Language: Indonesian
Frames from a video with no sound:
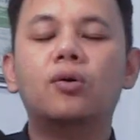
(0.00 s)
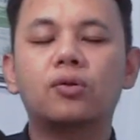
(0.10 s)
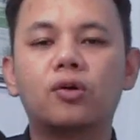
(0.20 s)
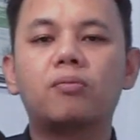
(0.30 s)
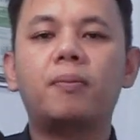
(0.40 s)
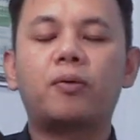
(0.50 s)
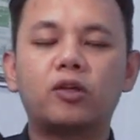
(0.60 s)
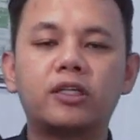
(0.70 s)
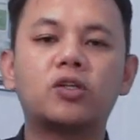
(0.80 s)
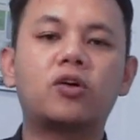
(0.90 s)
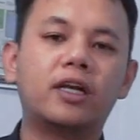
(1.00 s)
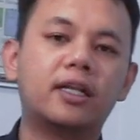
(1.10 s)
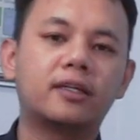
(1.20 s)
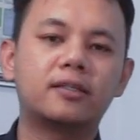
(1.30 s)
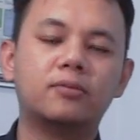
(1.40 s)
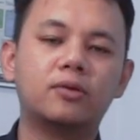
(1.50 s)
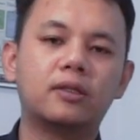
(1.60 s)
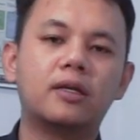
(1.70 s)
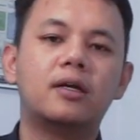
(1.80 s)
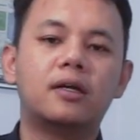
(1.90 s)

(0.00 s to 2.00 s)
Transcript: untuk memproses orderan tersebut.